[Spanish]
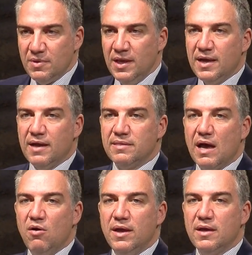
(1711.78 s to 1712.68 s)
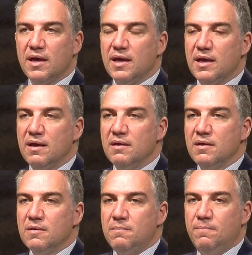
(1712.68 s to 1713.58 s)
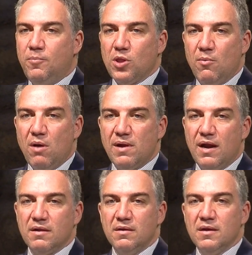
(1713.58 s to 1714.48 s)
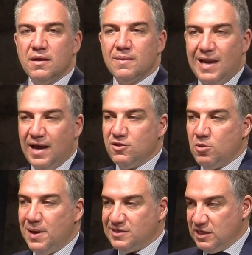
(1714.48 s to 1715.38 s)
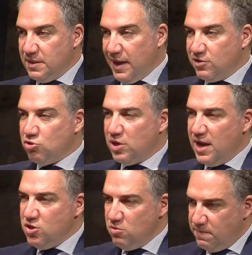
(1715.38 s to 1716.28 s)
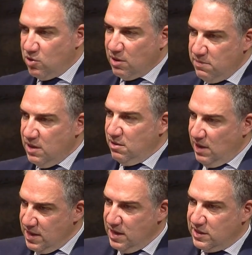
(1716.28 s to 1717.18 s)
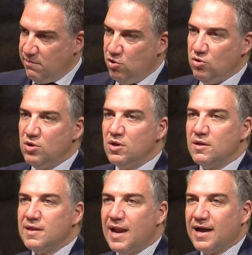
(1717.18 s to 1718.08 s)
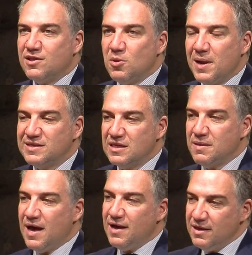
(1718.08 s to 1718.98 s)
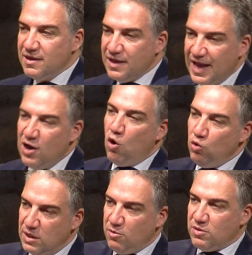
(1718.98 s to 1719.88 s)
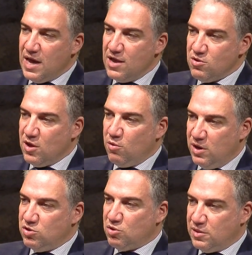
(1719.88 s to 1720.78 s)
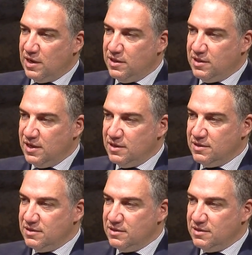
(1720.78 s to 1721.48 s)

encantados en que mm, podamos hablar de la gestión de la sanidad en estos tres años, pero también ayer se habló de la gestión de la sanidad en los últimos 10 años de gobierno socialista.